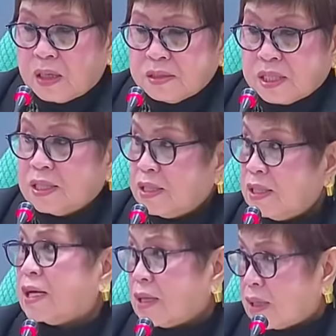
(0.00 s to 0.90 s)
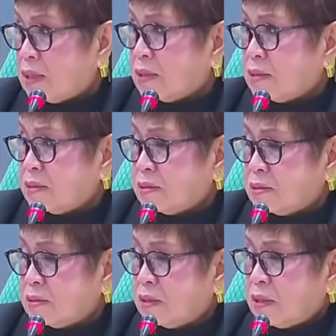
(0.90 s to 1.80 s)
sariling anak
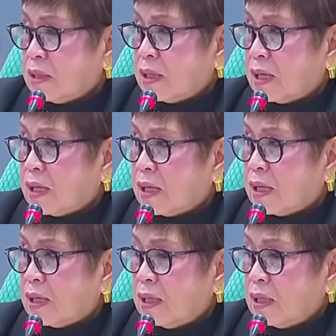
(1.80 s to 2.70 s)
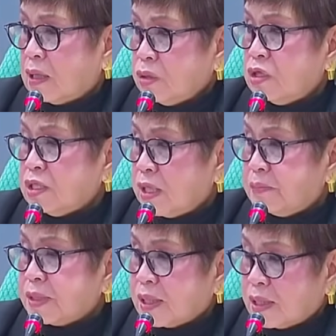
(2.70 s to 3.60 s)
uh, yun ang
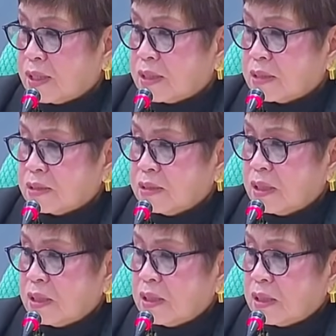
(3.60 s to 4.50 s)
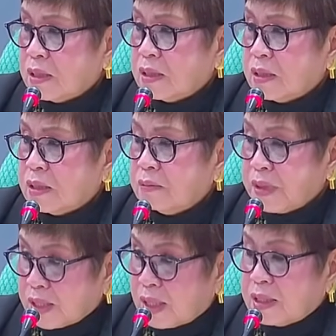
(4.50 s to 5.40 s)
dapat talagang
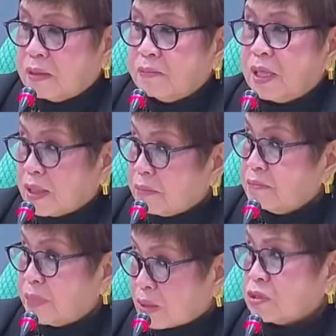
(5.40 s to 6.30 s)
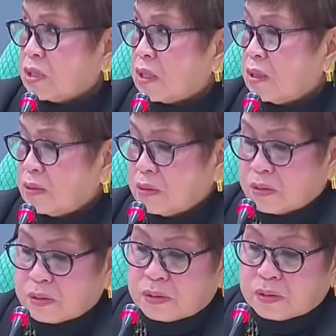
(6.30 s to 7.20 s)
bigyan ng malaking parusa
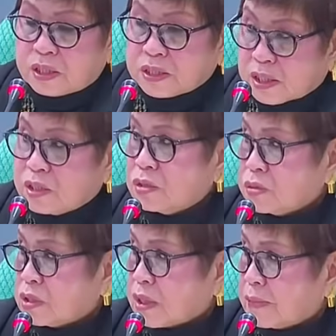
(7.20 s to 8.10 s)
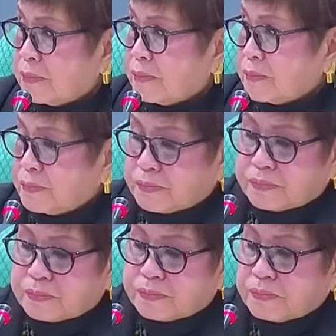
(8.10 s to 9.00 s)
yung incestuous rape
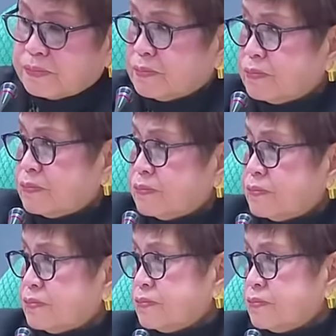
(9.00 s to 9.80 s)
may